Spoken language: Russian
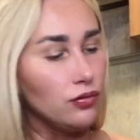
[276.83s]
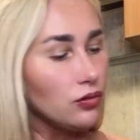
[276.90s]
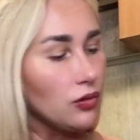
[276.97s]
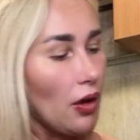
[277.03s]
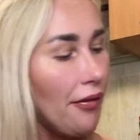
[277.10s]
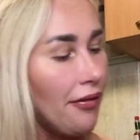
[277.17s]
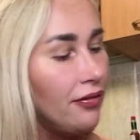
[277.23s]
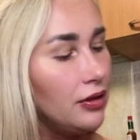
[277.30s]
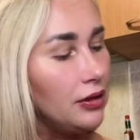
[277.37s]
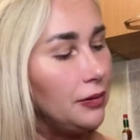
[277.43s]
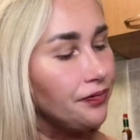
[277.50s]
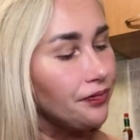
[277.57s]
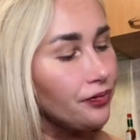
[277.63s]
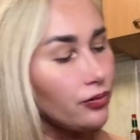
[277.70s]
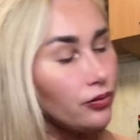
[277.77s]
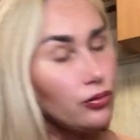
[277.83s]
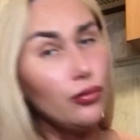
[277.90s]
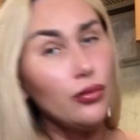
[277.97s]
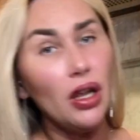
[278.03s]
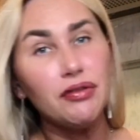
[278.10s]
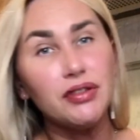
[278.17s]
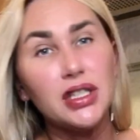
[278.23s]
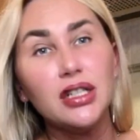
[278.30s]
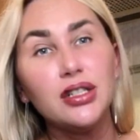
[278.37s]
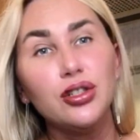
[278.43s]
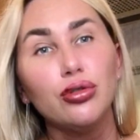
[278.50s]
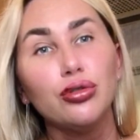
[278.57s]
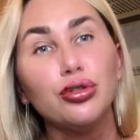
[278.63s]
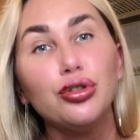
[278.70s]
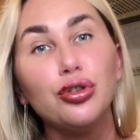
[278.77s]
в, в сексе,
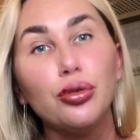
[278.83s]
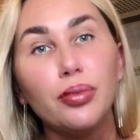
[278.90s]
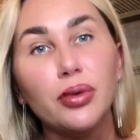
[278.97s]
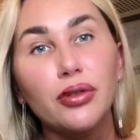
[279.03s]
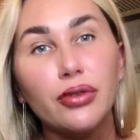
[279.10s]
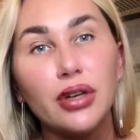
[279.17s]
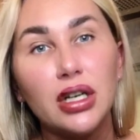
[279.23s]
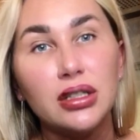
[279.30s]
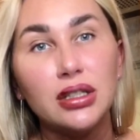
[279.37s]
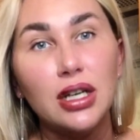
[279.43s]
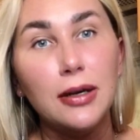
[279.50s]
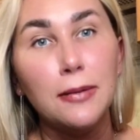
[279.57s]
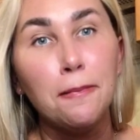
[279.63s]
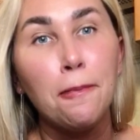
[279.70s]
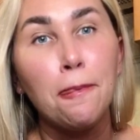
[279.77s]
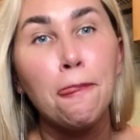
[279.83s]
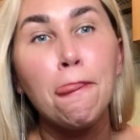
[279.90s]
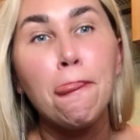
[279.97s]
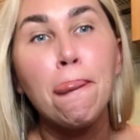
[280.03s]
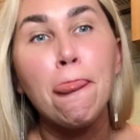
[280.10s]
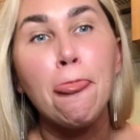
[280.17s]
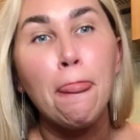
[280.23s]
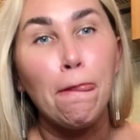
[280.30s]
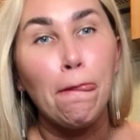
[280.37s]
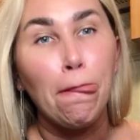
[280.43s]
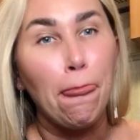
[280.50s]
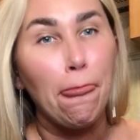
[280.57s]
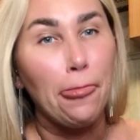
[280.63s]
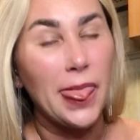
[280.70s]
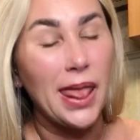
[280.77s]
он у нее был в гостях,
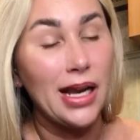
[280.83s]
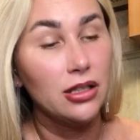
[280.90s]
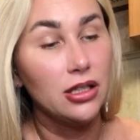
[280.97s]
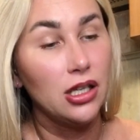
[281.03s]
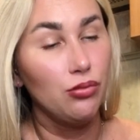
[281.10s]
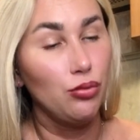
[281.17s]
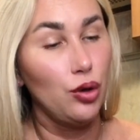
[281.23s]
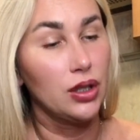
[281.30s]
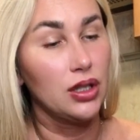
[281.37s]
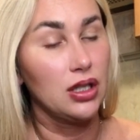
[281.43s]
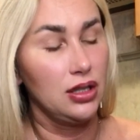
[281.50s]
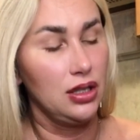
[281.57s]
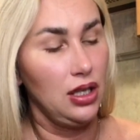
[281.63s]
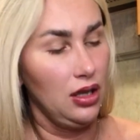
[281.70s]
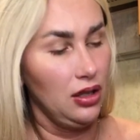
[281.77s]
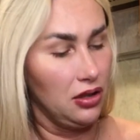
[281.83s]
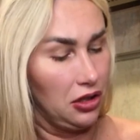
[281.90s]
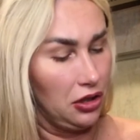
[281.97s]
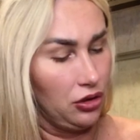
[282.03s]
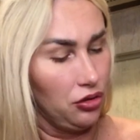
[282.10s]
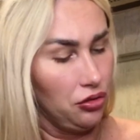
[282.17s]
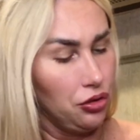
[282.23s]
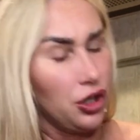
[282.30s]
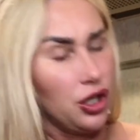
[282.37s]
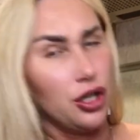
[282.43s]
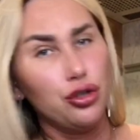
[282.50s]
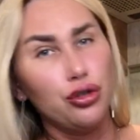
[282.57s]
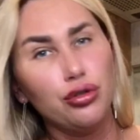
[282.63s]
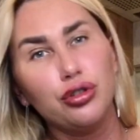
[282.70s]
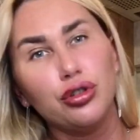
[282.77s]
и она ему отказала, говорит, ну не
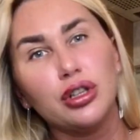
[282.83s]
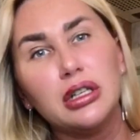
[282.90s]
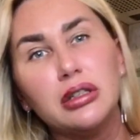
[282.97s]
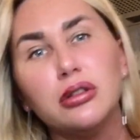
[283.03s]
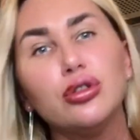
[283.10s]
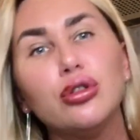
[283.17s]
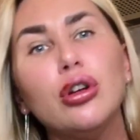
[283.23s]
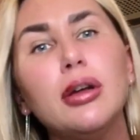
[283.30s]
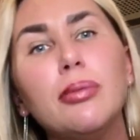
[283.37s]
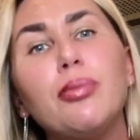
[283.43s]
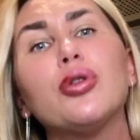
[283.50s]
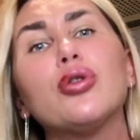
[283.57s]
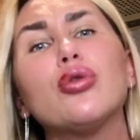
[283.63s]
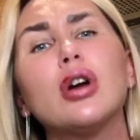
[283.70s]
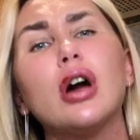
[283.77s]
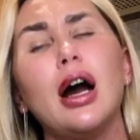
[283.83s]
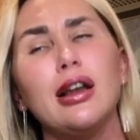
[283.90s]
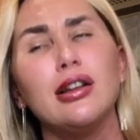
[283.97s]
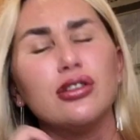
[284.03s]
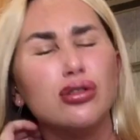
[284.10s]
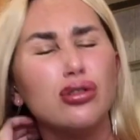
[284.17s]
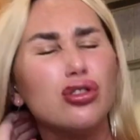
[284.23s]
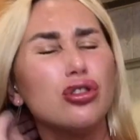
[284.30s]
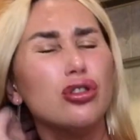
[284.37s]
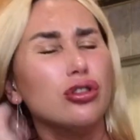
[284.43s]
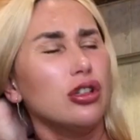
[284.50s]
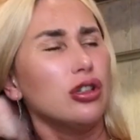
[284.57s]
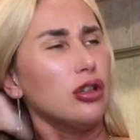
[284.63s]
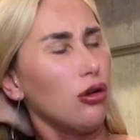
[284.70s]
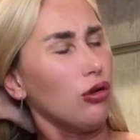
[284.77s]
хочу, что-то они то ли поругались, ну
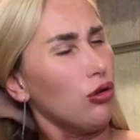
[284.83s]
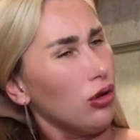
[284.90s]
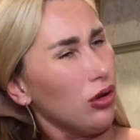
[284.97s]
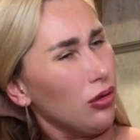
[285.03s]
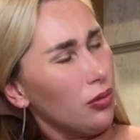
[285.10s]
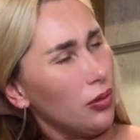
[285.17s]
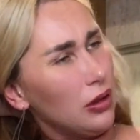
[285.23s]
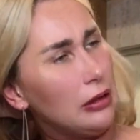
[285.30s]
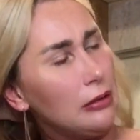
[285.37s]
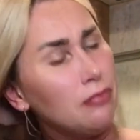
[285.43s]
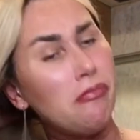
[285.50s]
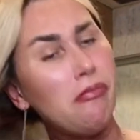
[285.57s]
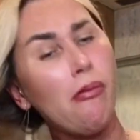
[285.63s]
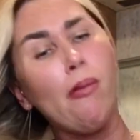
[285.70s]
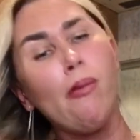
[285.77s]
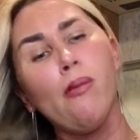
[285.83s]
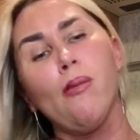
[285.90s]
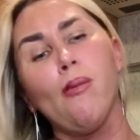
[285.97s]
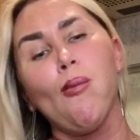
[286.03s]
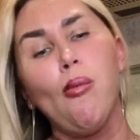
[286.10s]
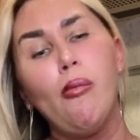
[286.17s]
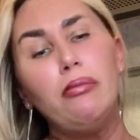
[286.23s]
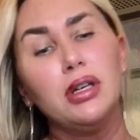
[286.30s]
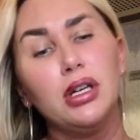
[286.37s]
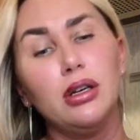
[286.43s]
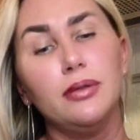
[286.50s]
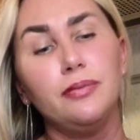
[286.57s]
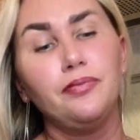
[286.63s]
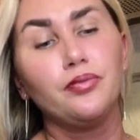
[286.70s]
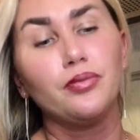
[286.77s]
что-то такое было.
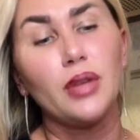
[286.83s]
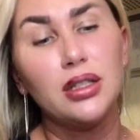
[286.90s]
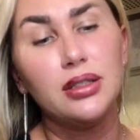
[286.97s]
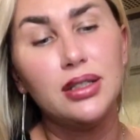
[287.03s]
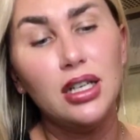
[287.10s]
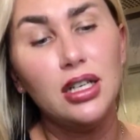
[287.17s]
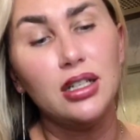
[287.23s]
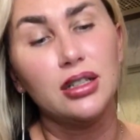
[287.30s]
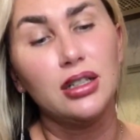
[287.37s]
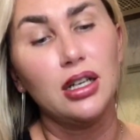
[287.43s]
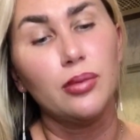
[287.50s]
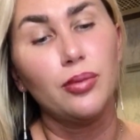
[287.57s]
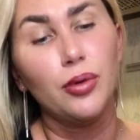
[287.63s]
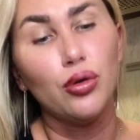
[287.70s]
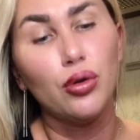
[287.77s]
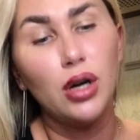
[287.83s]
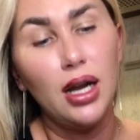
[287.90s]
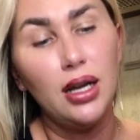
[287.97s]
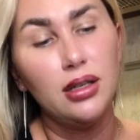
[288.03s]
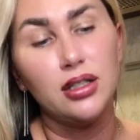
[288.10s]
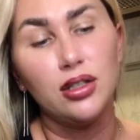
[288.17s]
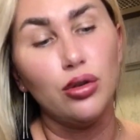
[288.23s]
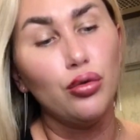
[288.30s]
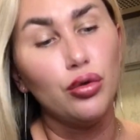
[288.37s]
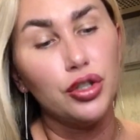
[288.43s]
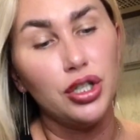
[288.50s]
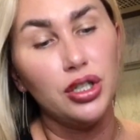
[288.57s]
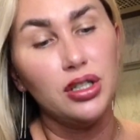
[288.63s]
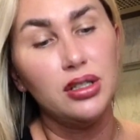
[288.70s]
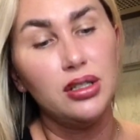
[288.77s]
И сильно так поругались,
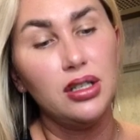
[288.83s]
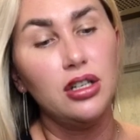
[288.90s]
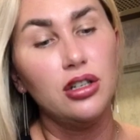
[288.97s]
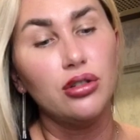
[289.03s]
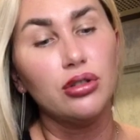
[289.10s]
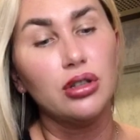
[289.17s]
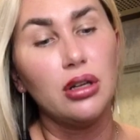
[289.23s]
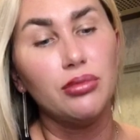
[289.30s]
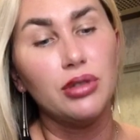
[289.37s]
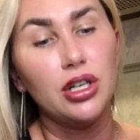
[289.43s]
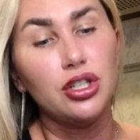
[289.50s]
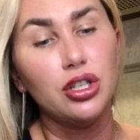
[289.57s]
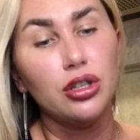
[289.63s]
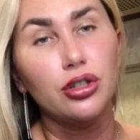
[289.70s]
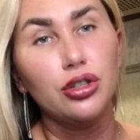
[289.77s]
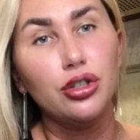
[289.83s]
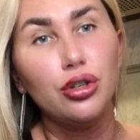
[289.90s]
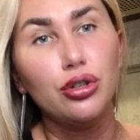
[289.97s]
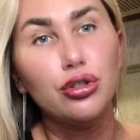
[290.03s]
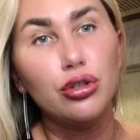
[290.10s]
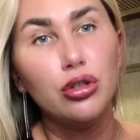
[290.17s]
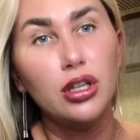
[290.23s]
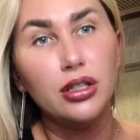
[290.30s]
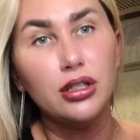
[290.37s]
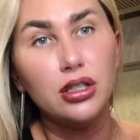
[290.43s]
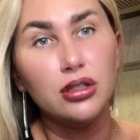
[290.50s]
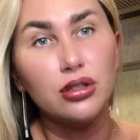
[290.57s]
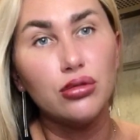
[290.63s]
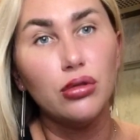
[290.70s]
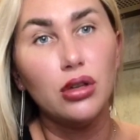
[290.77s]
очень сильно. Он там начал на нее чуть ли не
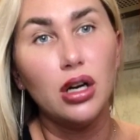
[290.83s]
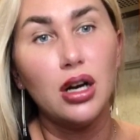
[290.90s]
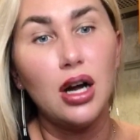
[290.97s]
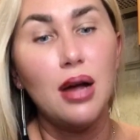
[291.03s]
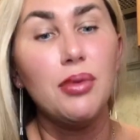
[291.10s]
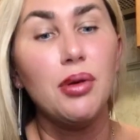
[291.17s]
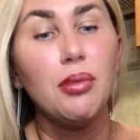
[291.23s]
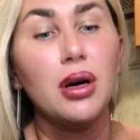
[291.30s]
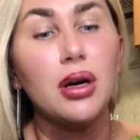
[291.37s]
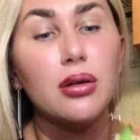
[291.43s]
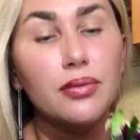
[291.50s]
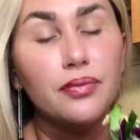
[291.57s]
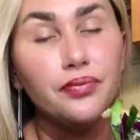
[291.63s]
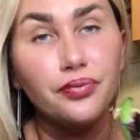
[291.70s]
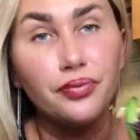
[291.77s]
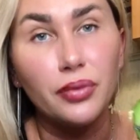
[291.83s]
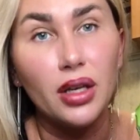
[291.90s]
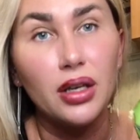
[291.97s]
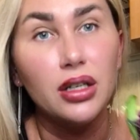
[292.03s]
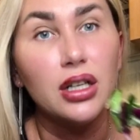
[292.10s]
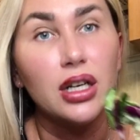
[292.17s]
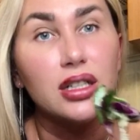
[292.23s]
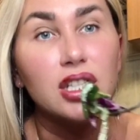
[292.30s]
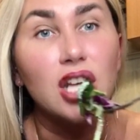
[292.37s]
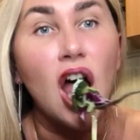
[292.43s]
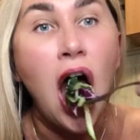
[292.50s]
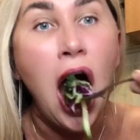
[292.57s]
с кулаками кидаться.